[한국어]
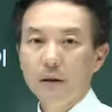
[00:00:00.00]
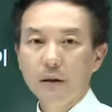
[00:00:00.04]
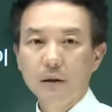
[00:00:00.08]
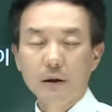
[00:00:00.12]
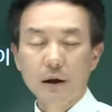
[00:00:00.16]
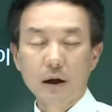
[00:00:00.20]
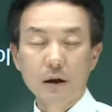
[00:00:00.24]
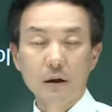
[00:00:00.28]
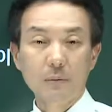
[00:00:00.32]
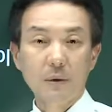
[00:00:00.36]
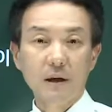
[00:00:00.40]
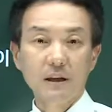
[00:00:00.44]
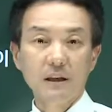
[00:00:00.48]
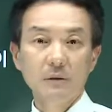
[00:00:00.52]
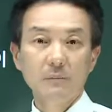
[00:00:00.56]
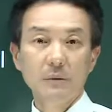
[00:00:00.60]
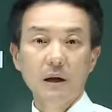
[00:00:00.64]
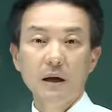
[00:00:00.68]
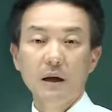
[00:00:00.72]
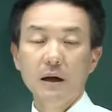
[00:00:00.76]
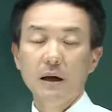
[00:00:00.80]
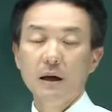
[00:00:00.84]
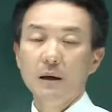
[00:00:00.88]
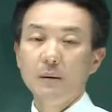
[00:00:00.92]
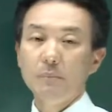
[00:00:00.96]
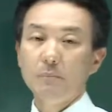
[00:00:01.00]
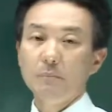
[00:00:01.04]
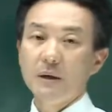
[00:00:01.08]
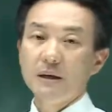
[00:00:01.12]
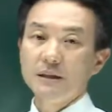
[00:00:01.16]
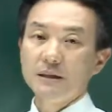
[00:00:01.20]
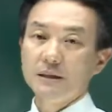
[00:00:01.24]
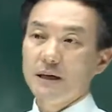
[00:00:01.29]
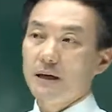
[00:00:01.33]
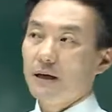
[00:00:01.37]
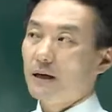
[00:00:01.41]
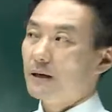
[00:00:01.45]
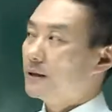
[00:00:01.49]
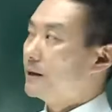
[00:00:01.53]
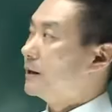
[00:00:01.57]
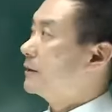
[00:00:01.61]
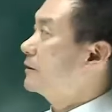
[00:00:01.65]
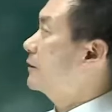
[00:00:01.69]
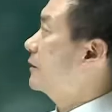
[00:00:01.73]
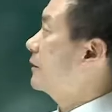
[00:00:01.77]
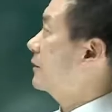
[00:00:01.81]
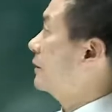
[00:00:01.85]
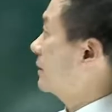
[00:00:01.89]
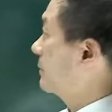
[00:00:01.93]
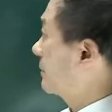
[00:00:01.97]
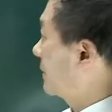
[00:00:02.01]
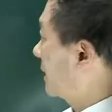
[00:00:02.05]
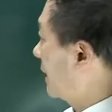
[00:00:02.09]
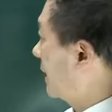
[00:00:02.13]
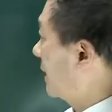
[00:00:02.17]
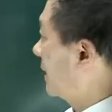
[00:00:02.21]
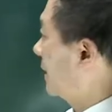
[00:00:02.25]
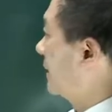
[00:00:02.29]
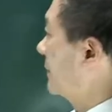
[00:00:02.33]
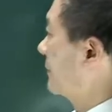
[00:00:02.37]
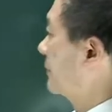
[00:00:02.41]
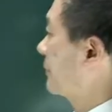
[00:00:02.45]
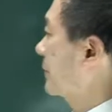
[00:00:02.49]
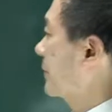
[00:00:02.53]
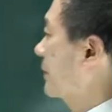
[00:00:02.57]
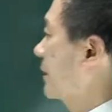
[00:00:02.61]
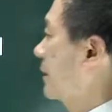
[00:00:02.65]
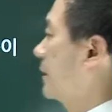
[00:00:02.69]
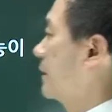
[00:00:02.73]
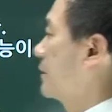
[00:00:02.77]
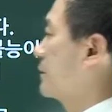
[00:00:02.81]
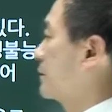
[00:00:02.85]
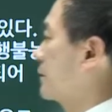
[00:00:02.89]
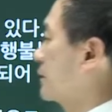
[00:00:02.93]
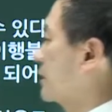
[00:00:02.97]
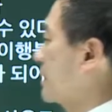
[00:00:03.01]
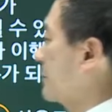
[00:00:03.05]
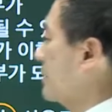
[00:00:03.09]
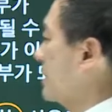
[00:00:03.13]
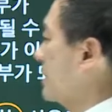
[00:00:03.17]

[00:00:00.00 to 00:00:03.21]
그래서 마지막 마찬가지가 틀렸습니다. 정답이